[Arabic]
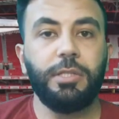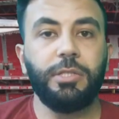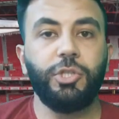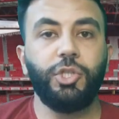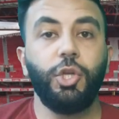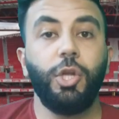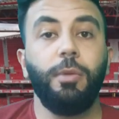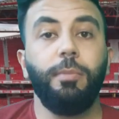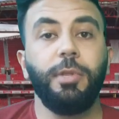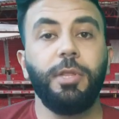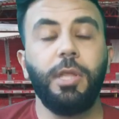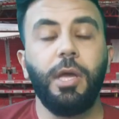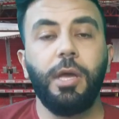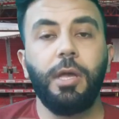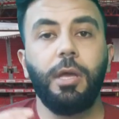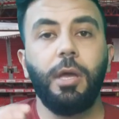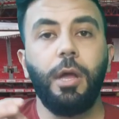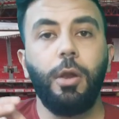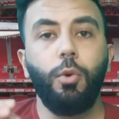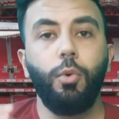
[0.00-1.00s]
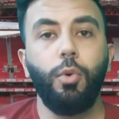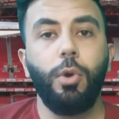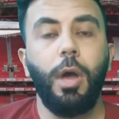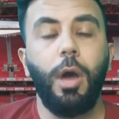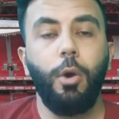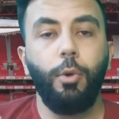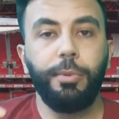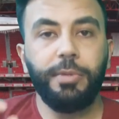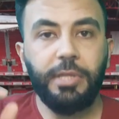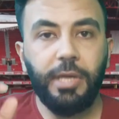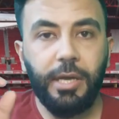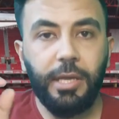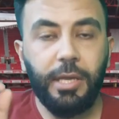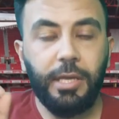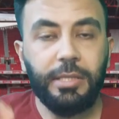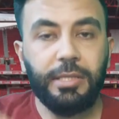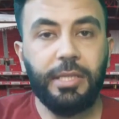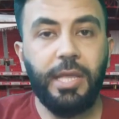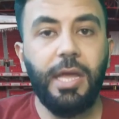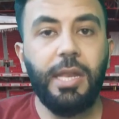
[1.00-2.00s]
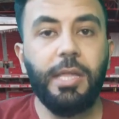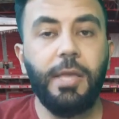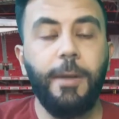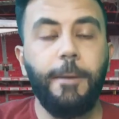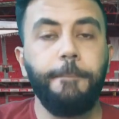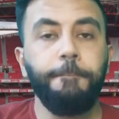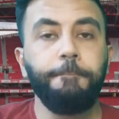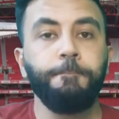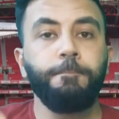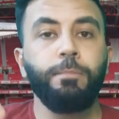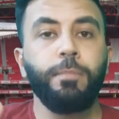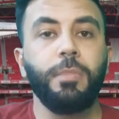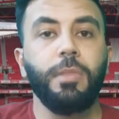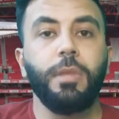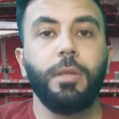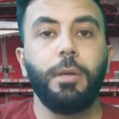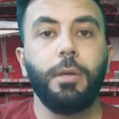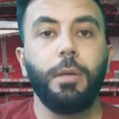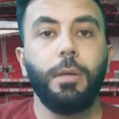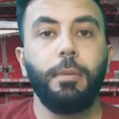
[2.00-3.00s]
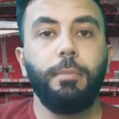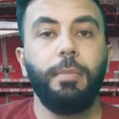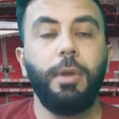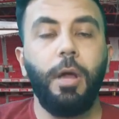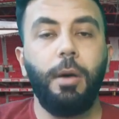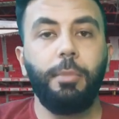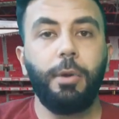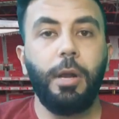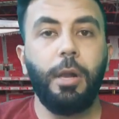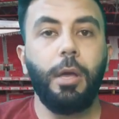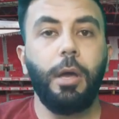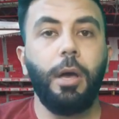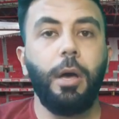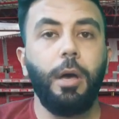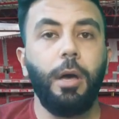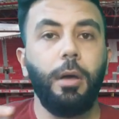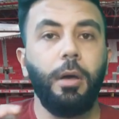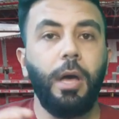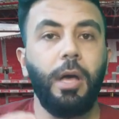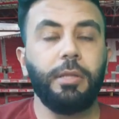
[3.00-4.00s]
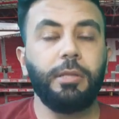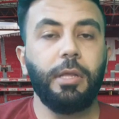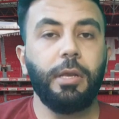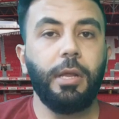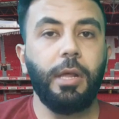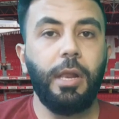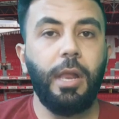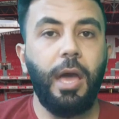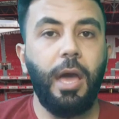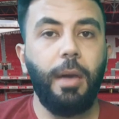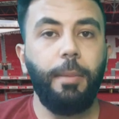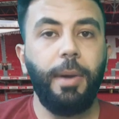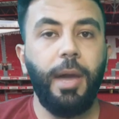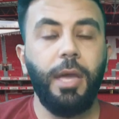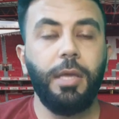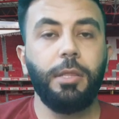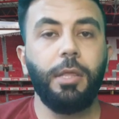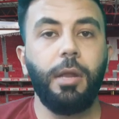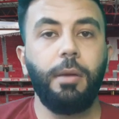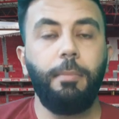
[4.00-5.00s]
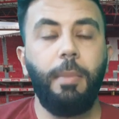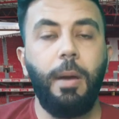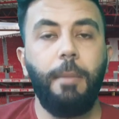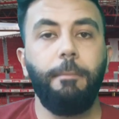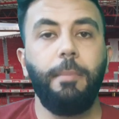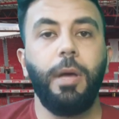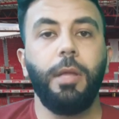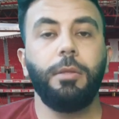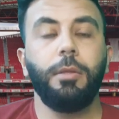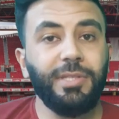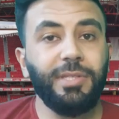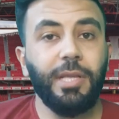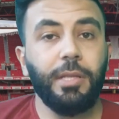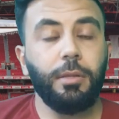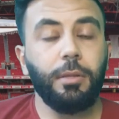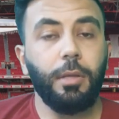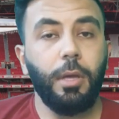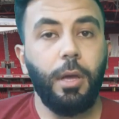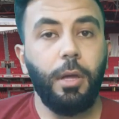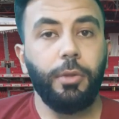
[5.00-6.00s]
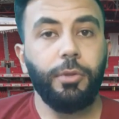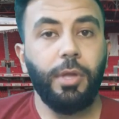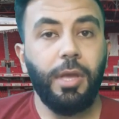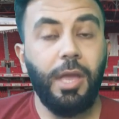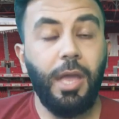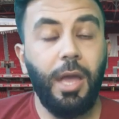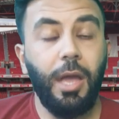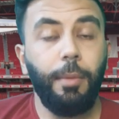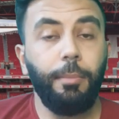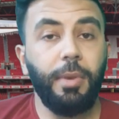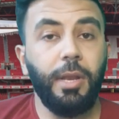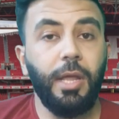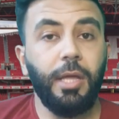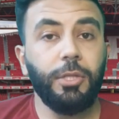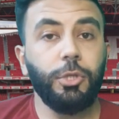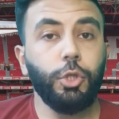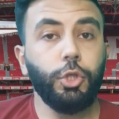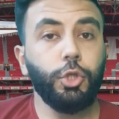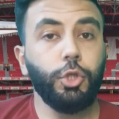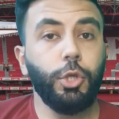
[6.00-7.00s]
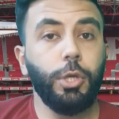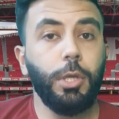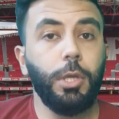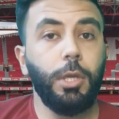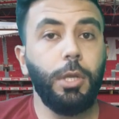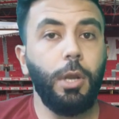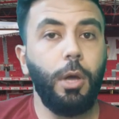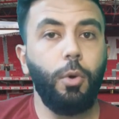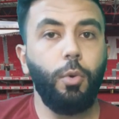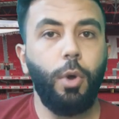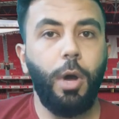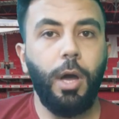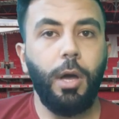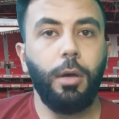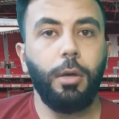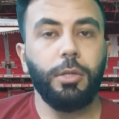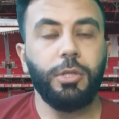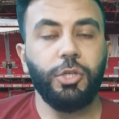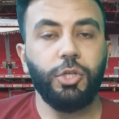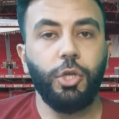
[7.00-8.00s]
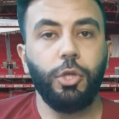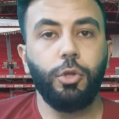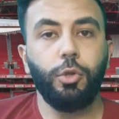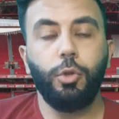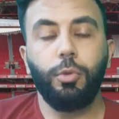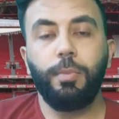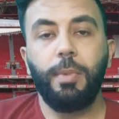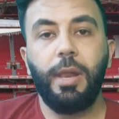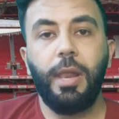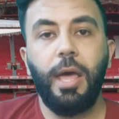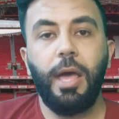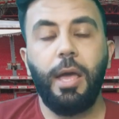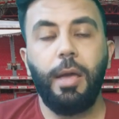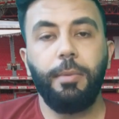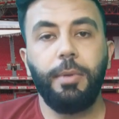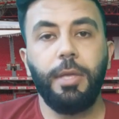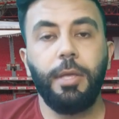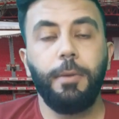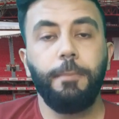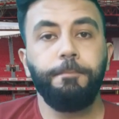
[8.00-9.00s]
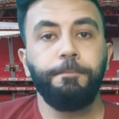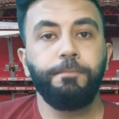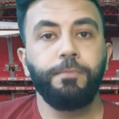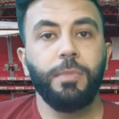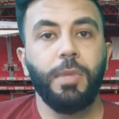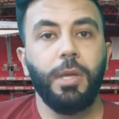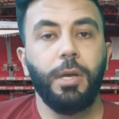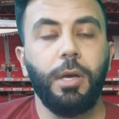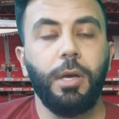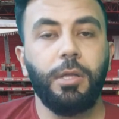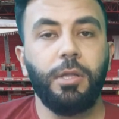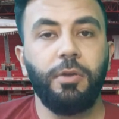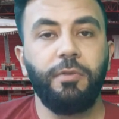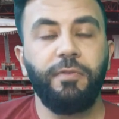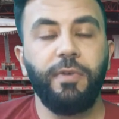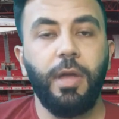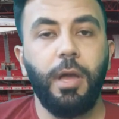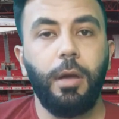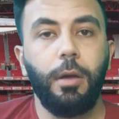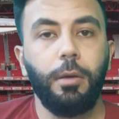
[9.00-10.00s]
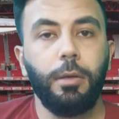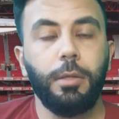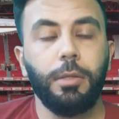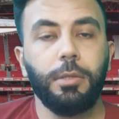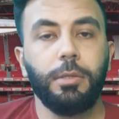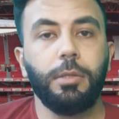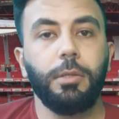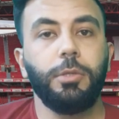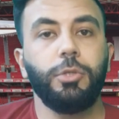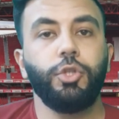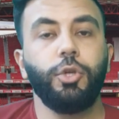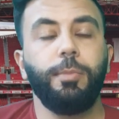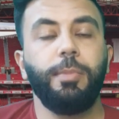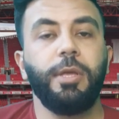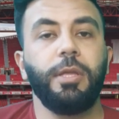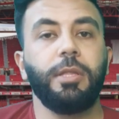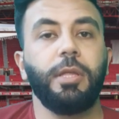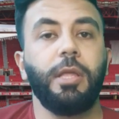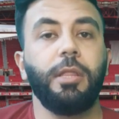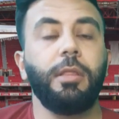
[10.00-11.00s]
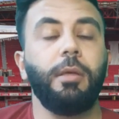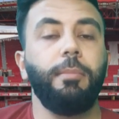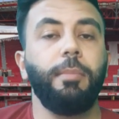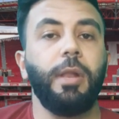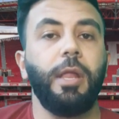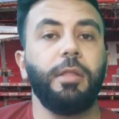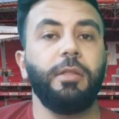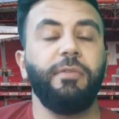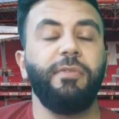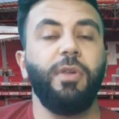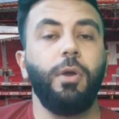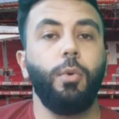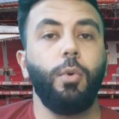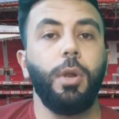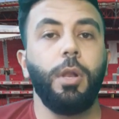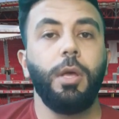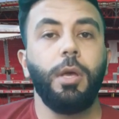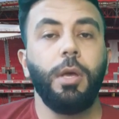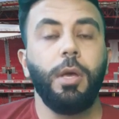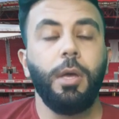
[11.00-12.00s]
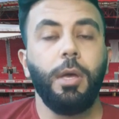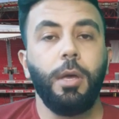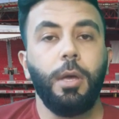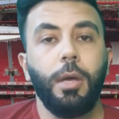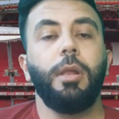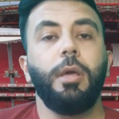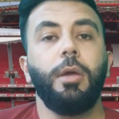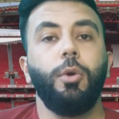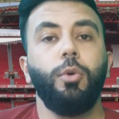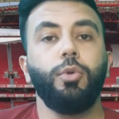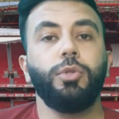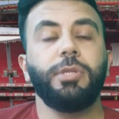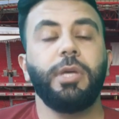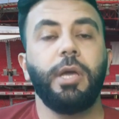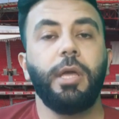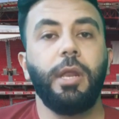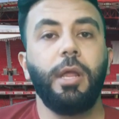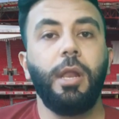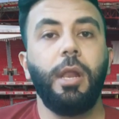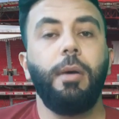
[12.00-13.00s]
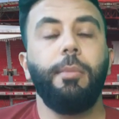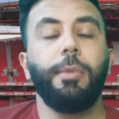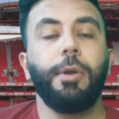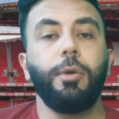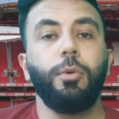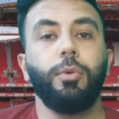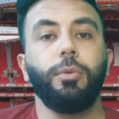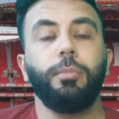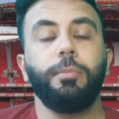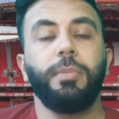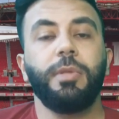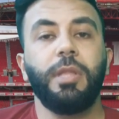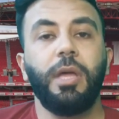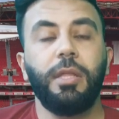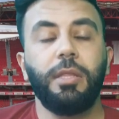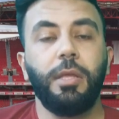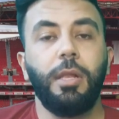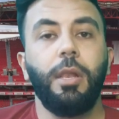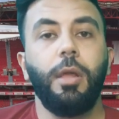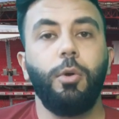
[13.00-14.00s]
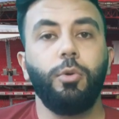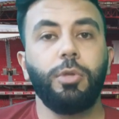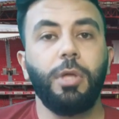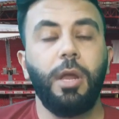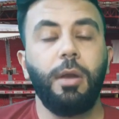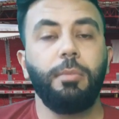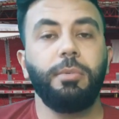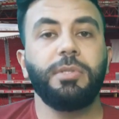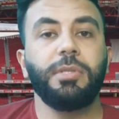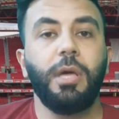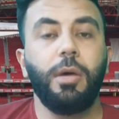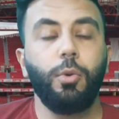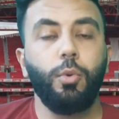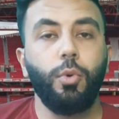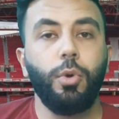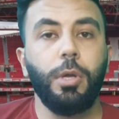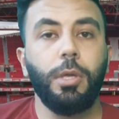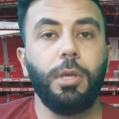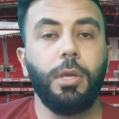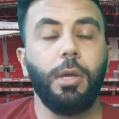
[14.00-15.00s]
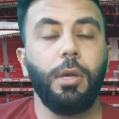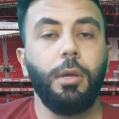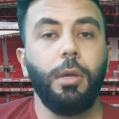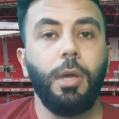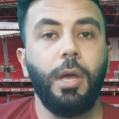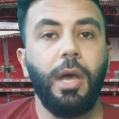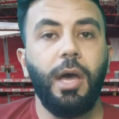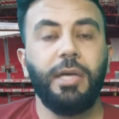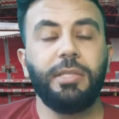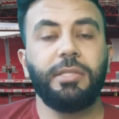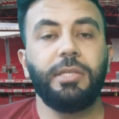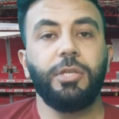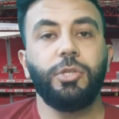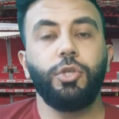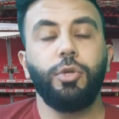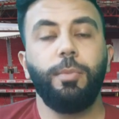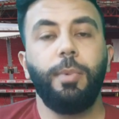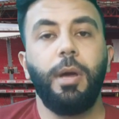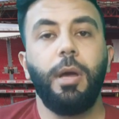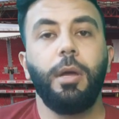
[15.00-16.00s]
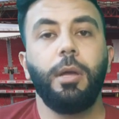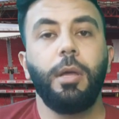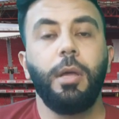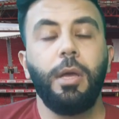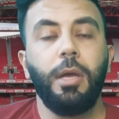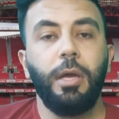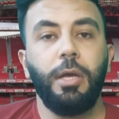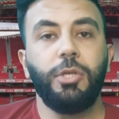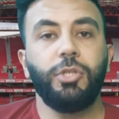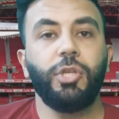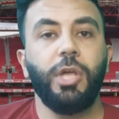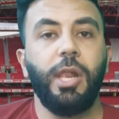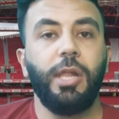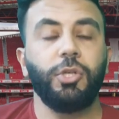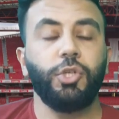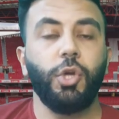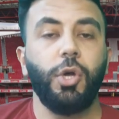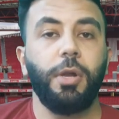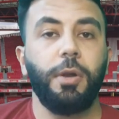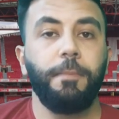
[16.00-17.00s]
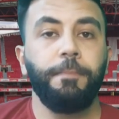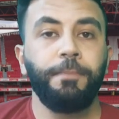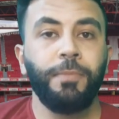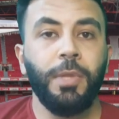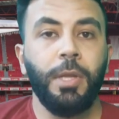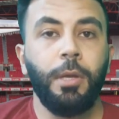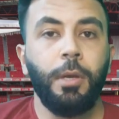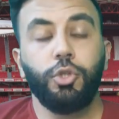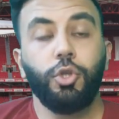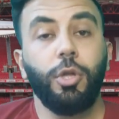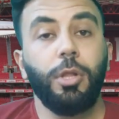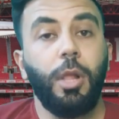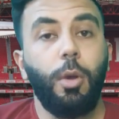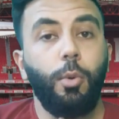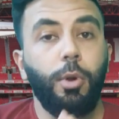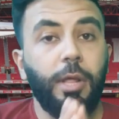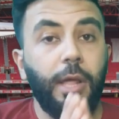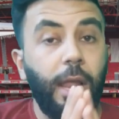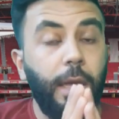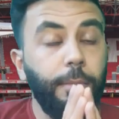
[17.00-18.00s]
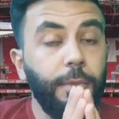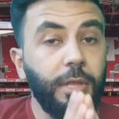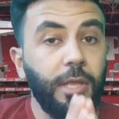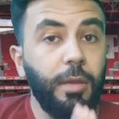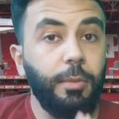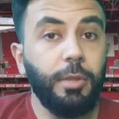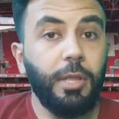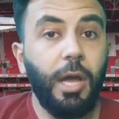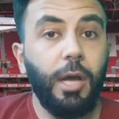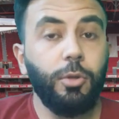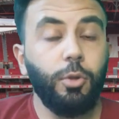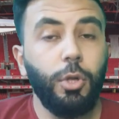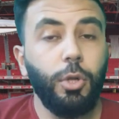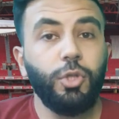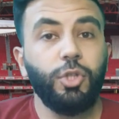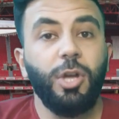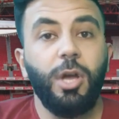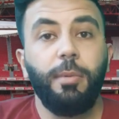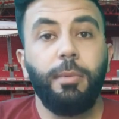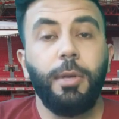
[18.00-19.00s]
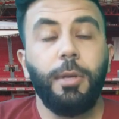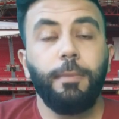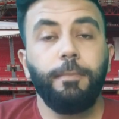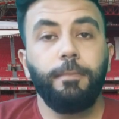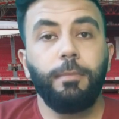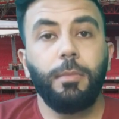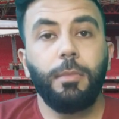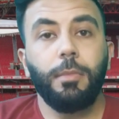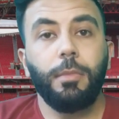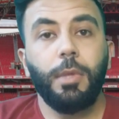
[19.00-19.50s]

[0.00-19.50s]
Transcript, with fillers: التسجيل بالدقيقة الأولى أو بالدقيقة الثانية من عبر اللقاء عن طريق اللاعب حيدر محمد وسط ضياع من نادي تشرين او تشتت من اللاعبين قدر فيها جبلي يتقدم بالهدف الاول ليعود زكريا العمري بتعديل الاوتار بصاروخيه هزت شباك عيسى الاشقر الشوط الاول كان عم ينتهي بتعادل ايجابي